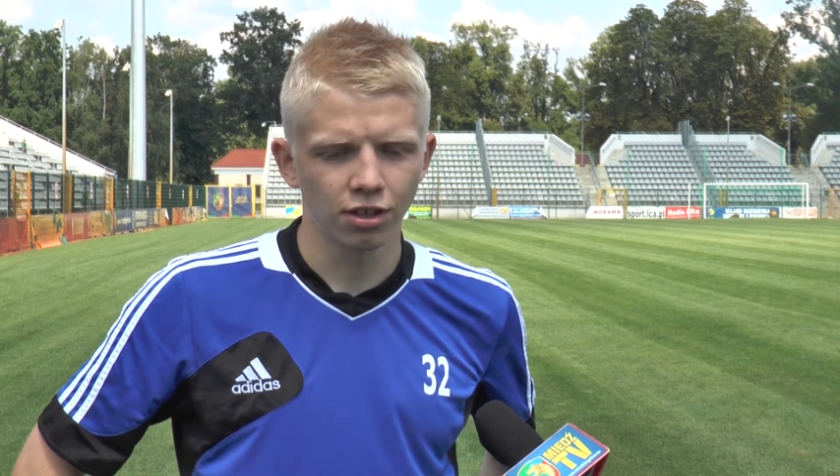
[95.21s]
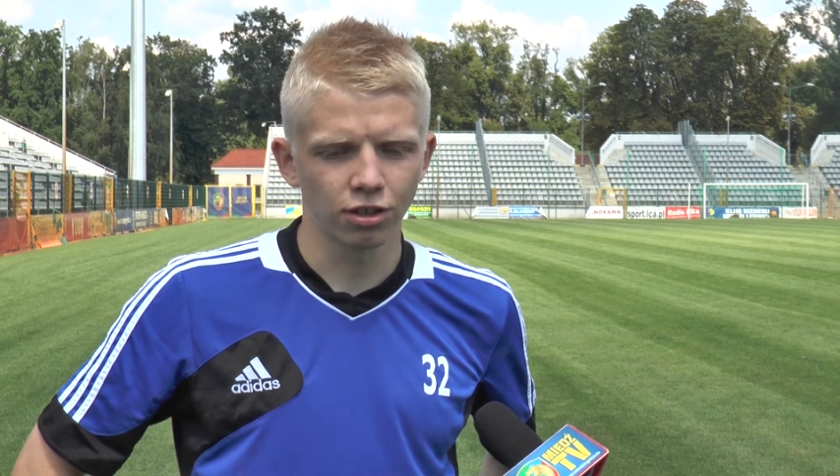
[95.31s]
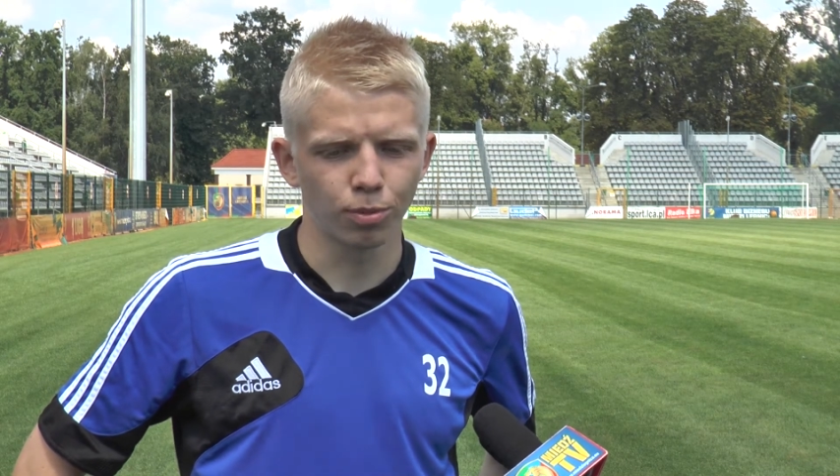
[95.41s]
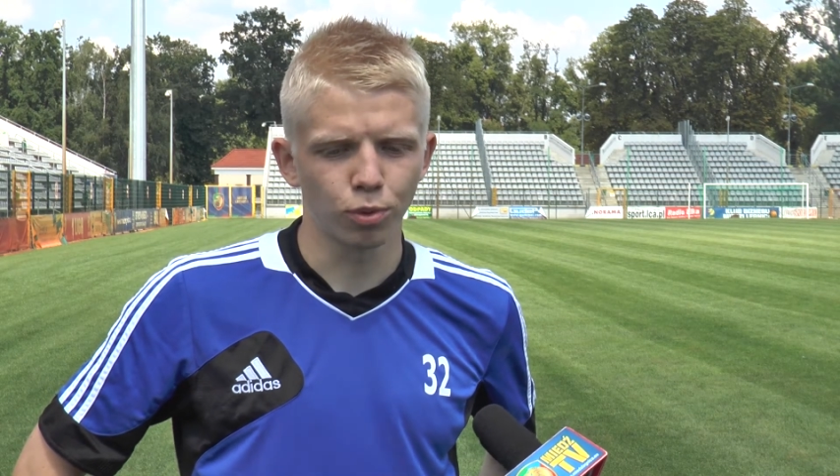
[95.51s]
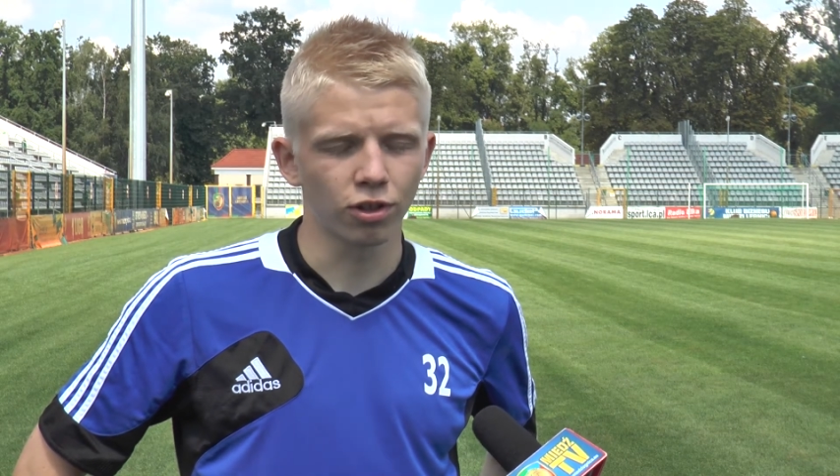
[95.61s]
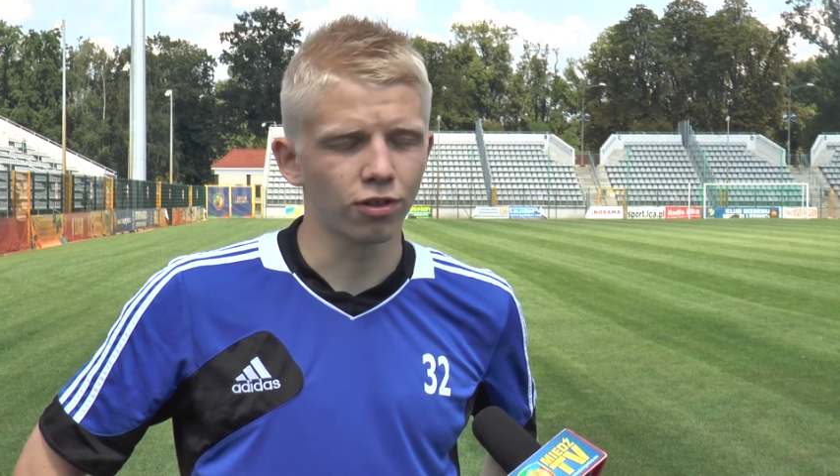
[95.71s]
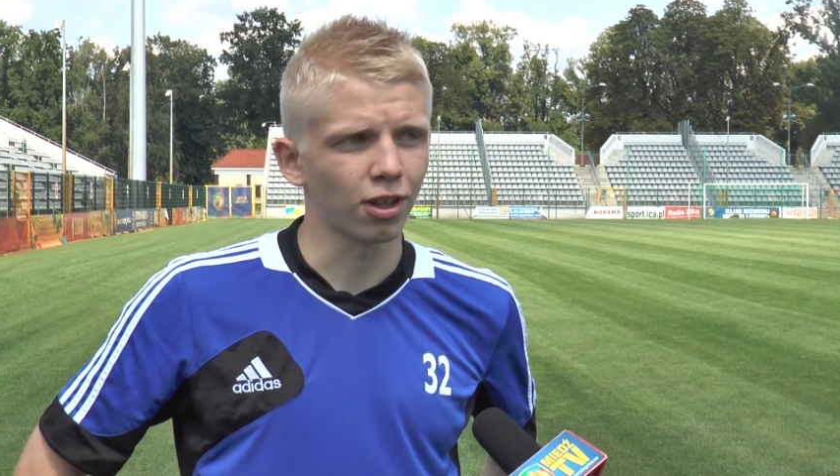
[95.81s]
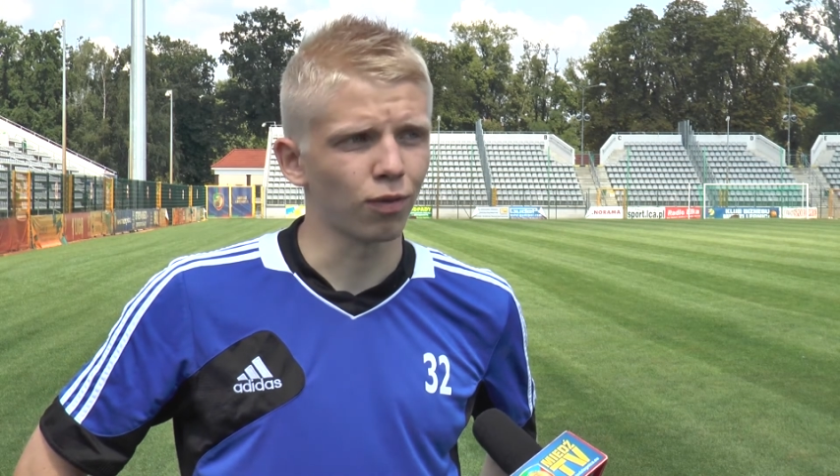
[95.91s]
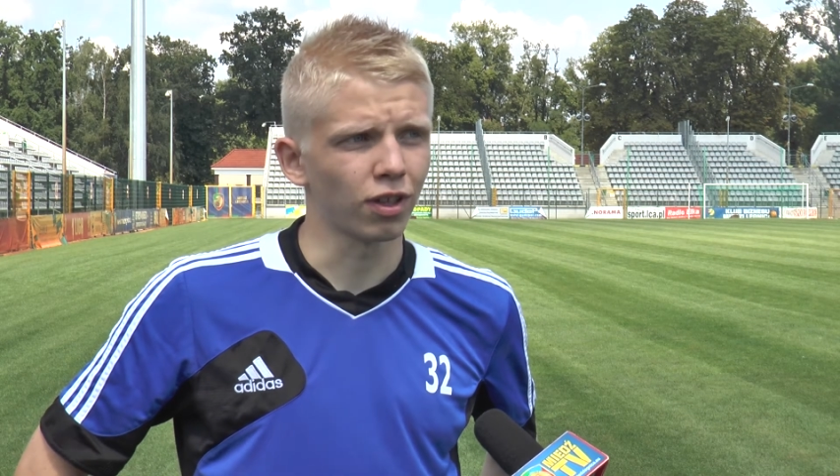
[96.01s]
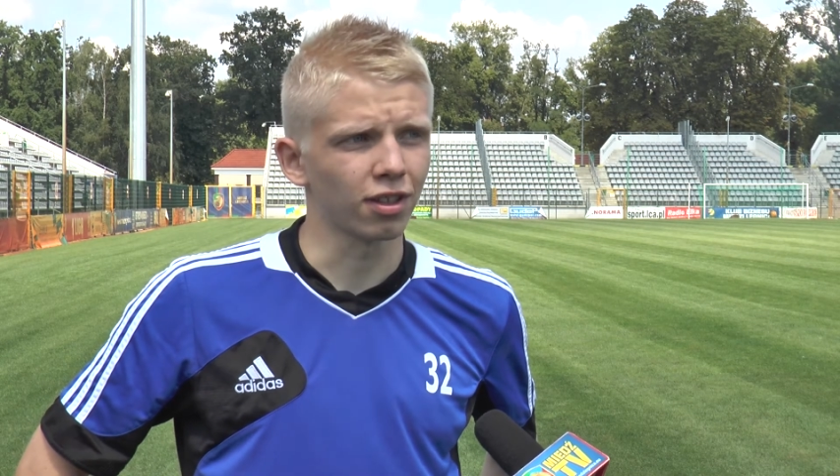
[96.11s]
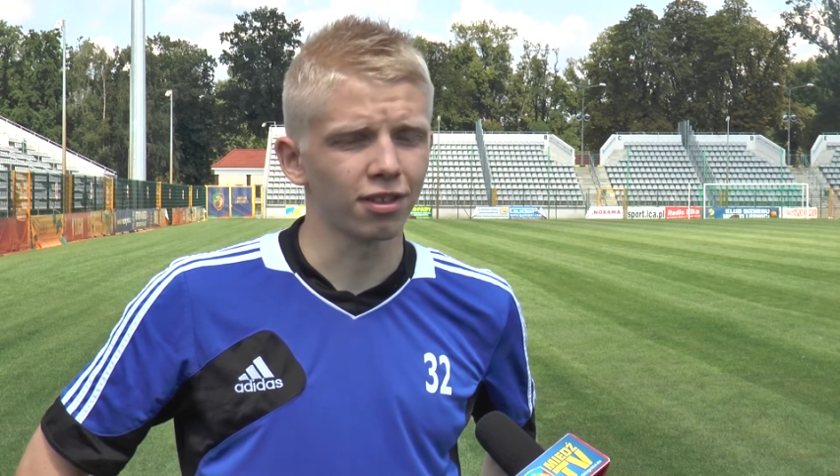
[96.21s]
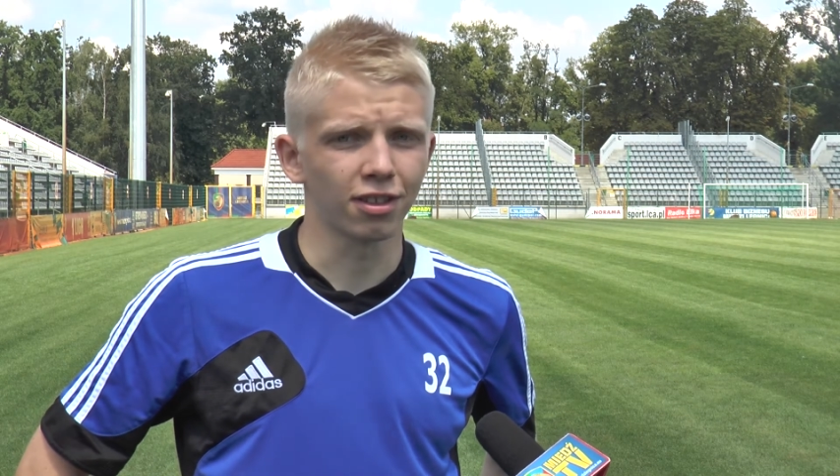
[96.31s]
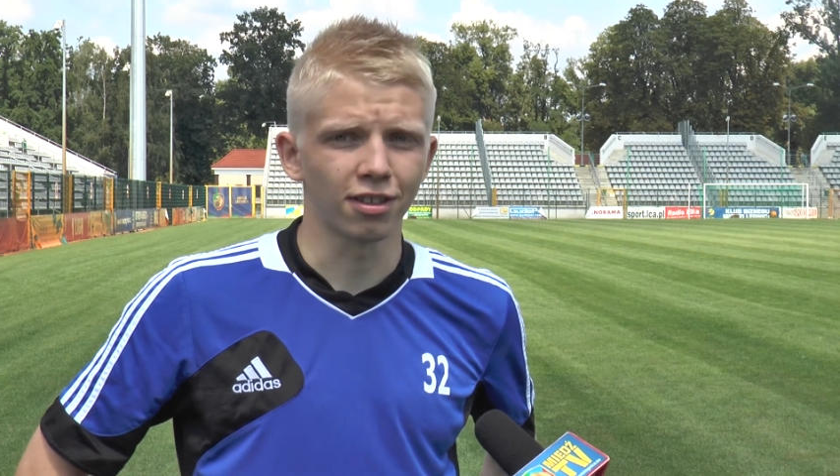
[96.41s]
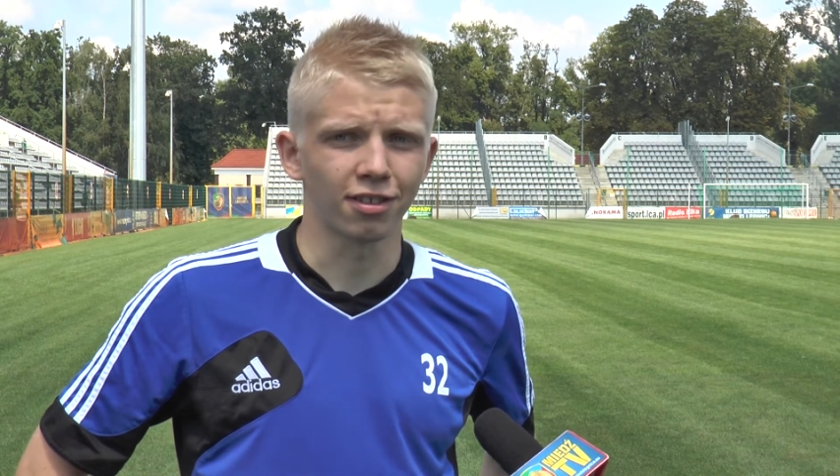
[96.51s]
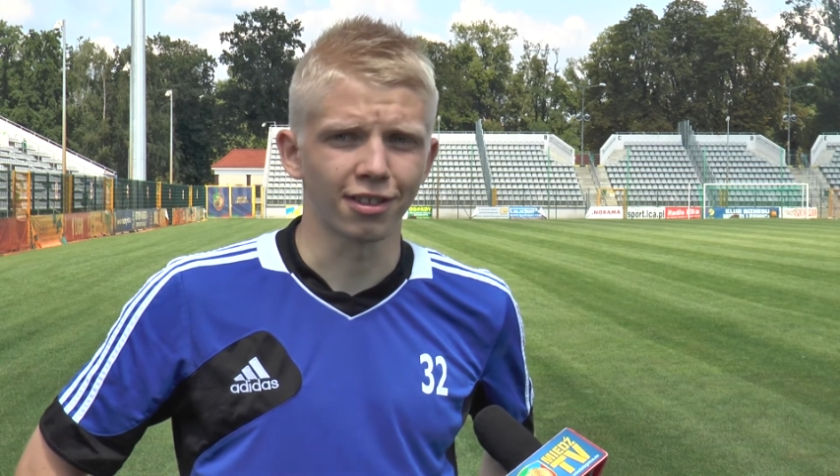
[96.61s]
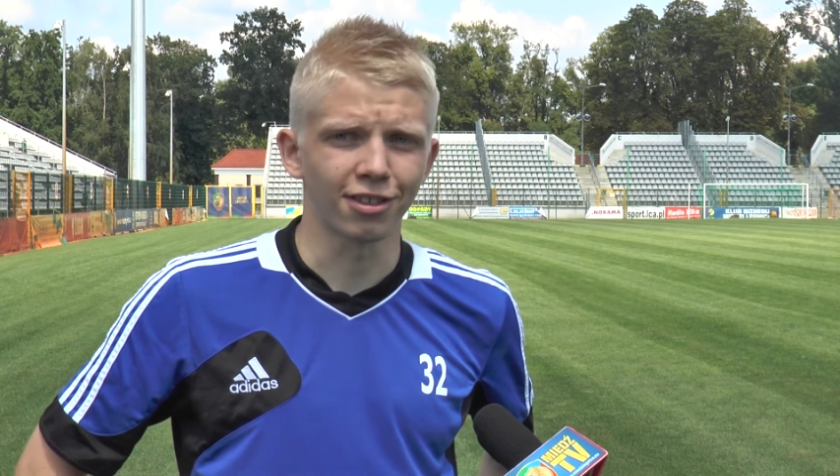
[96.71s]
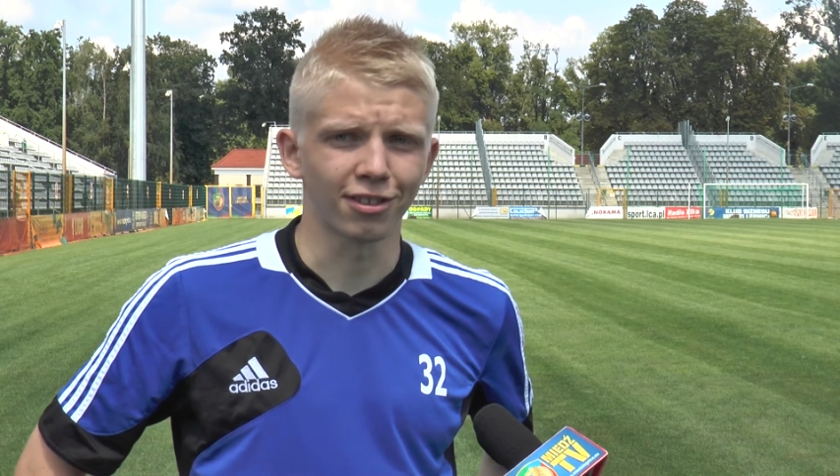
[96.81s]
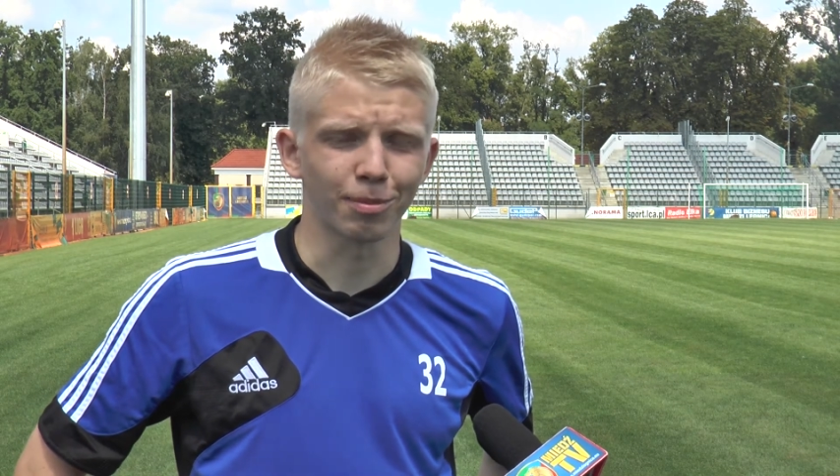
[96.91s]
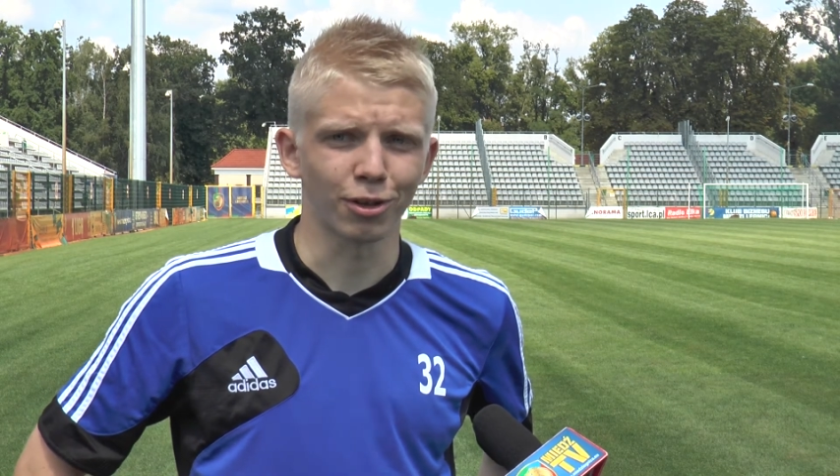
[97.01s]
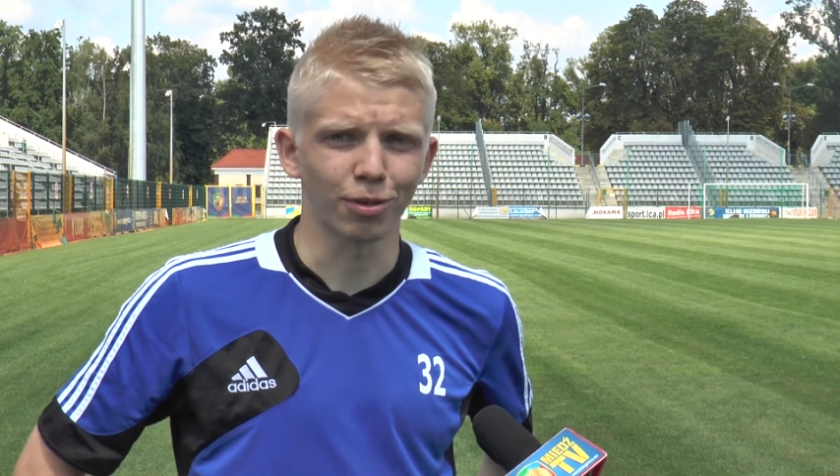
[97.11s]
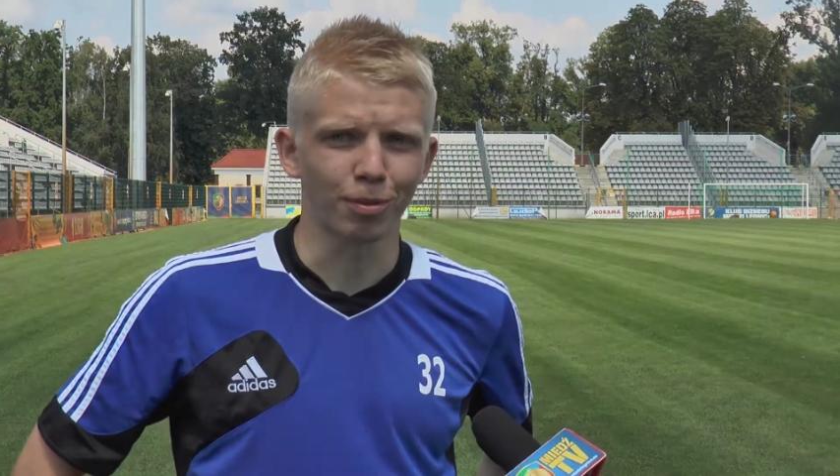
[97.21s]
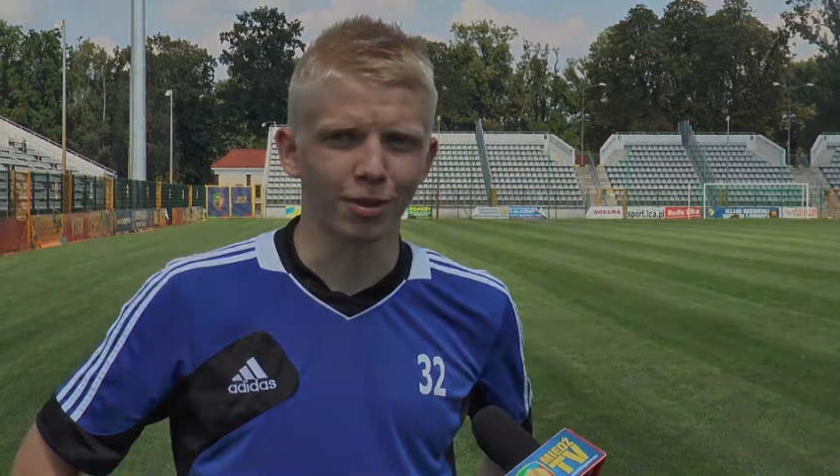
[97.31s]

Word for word: że ci punkty są na Wlegnicy. Serdecznie zapraszam na